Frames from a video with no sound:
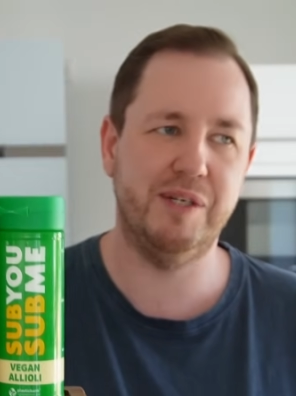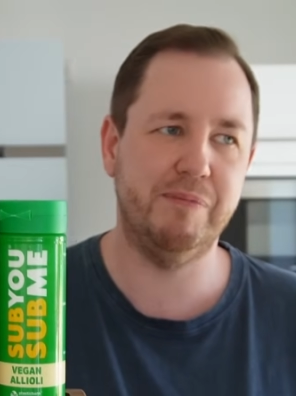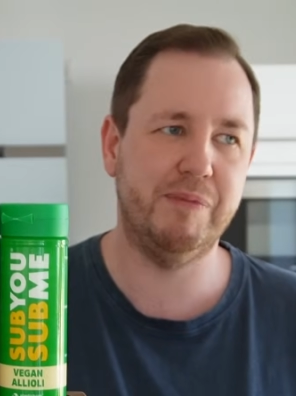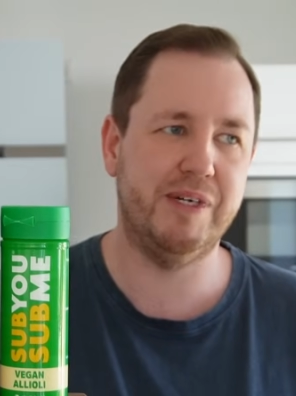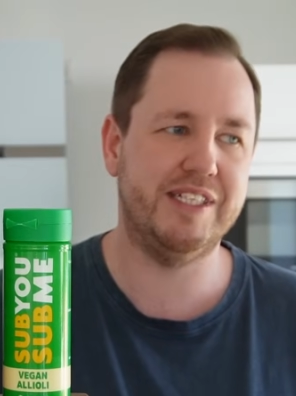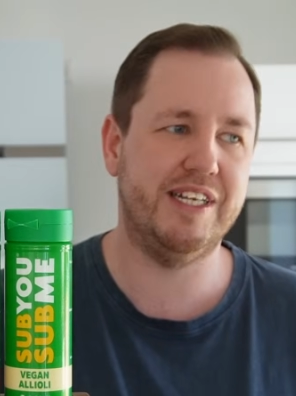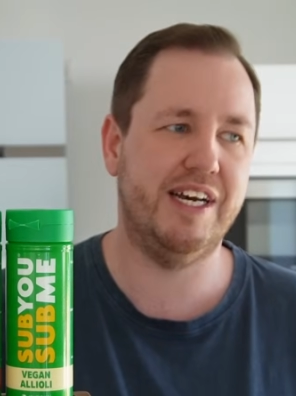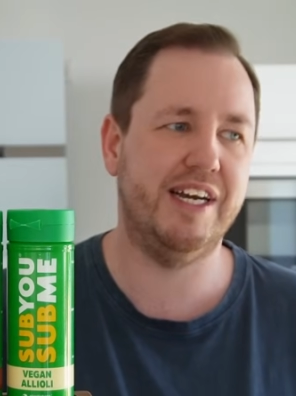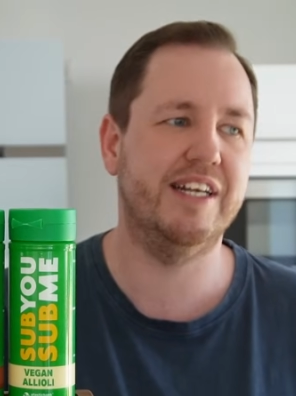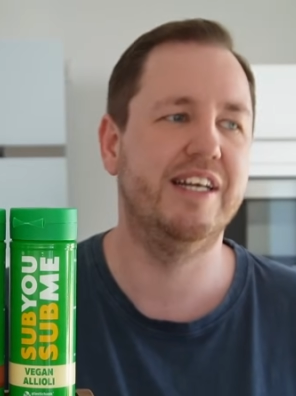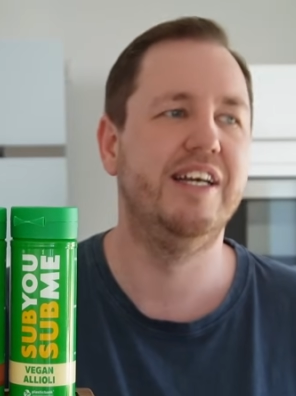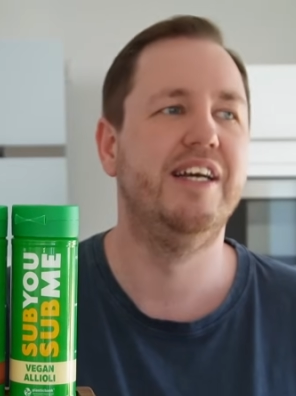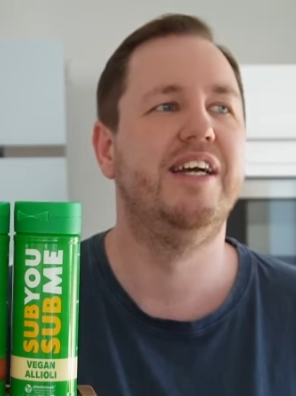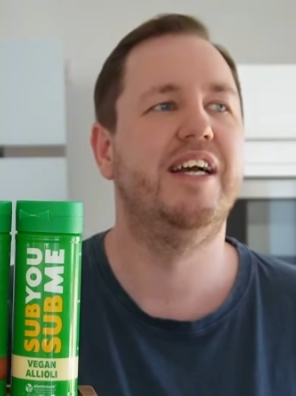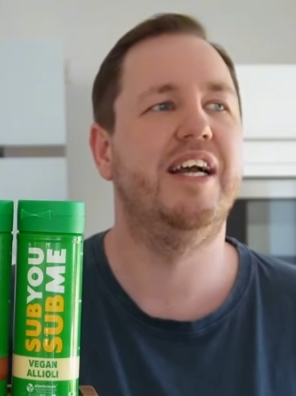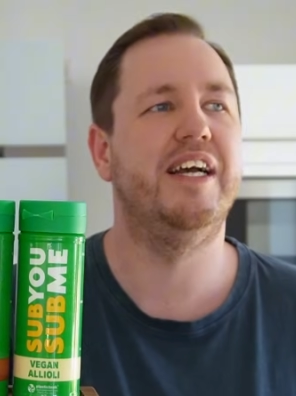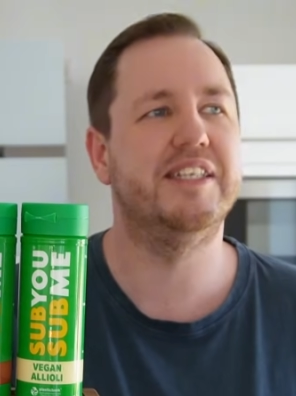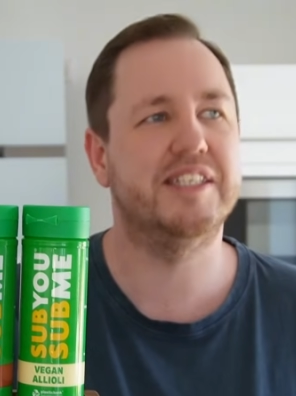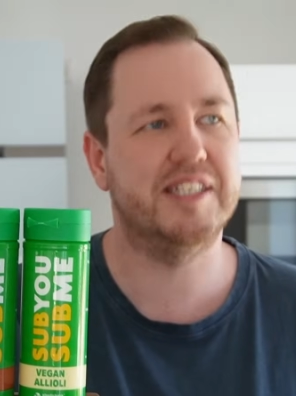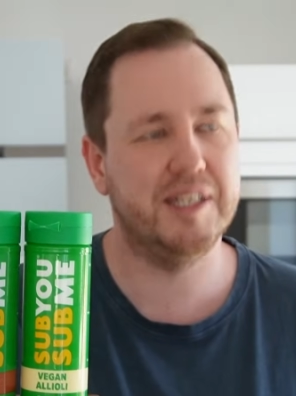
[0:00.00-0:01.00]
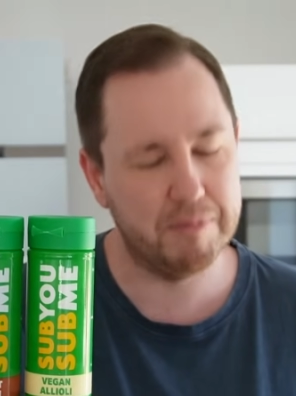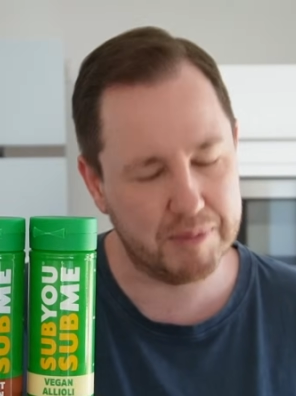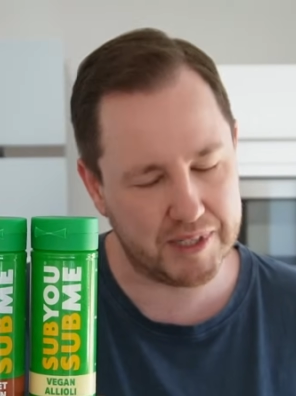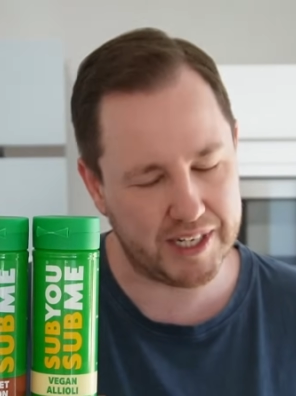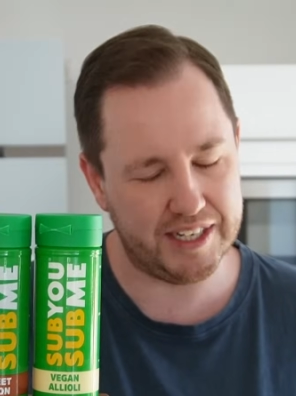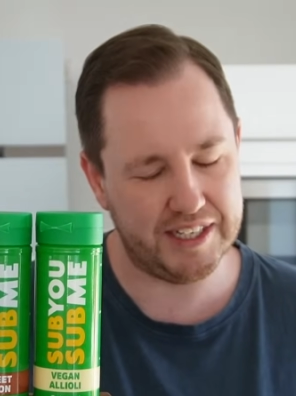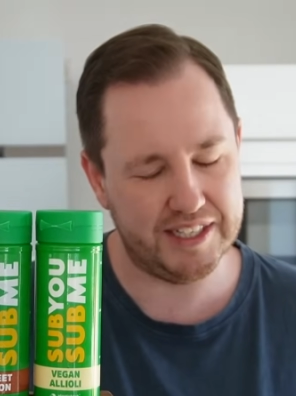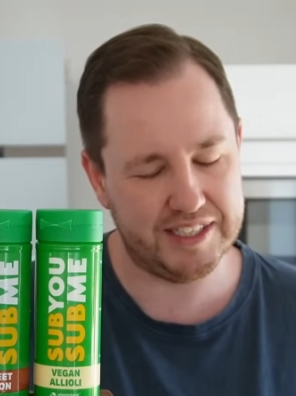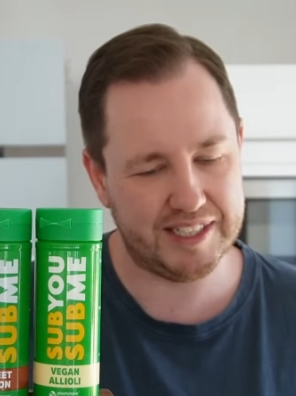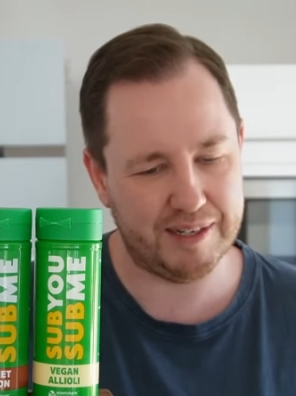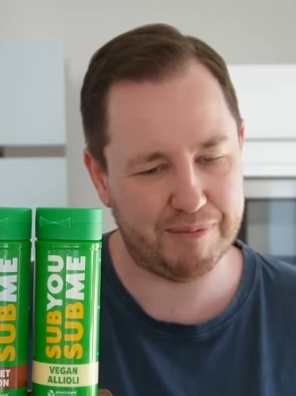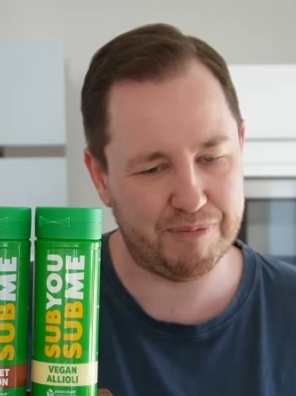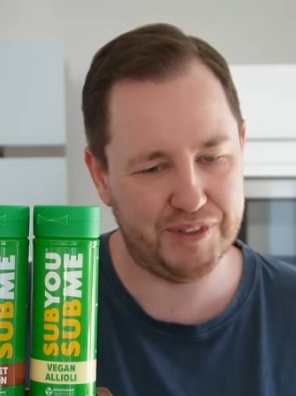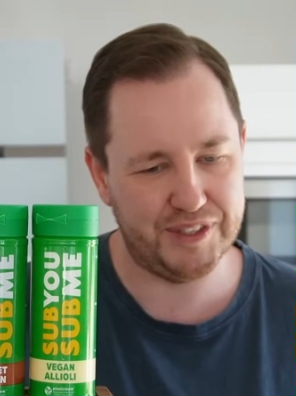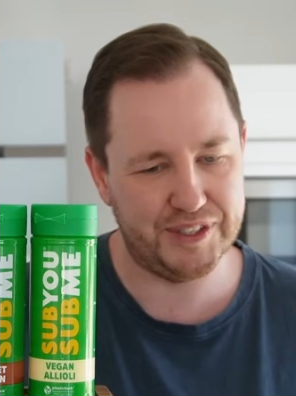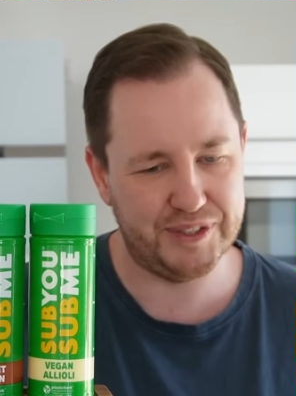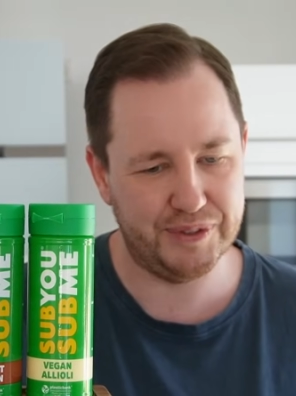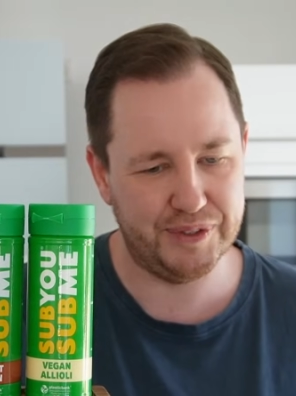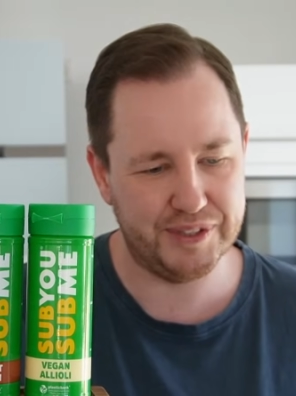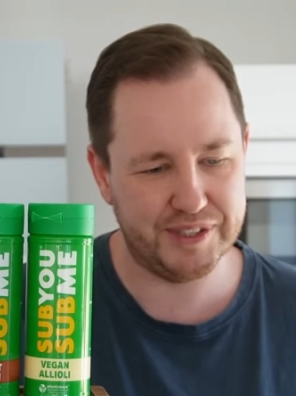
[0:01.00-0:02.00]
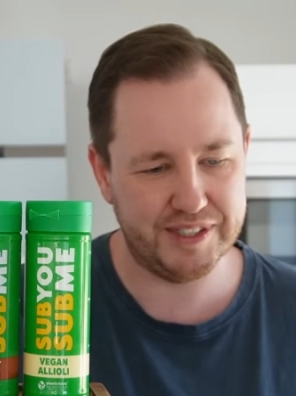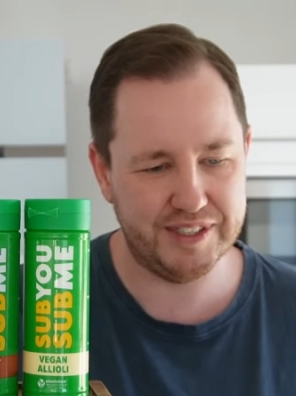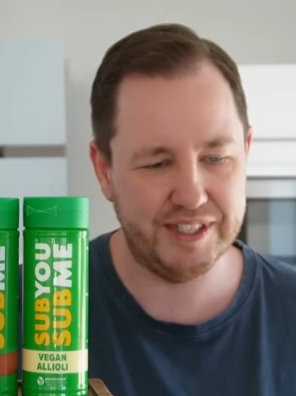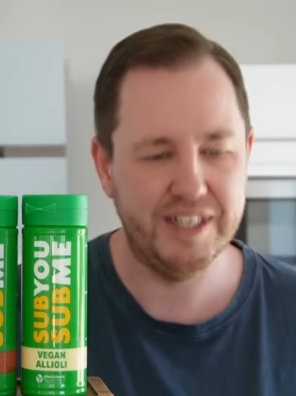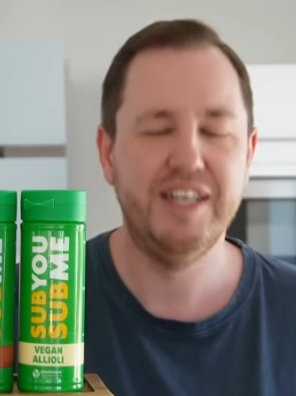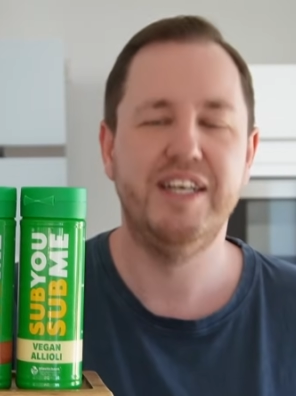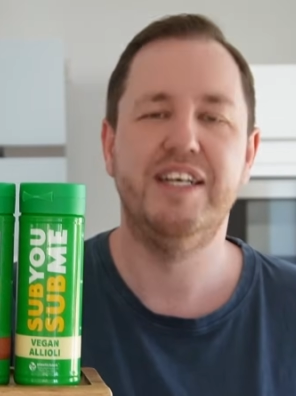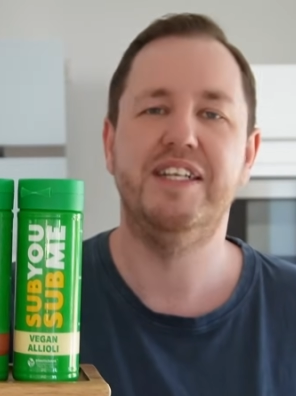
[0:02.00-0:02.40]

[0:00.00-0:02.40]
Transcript: immer sagen, es gibt keine Subway-Soßen.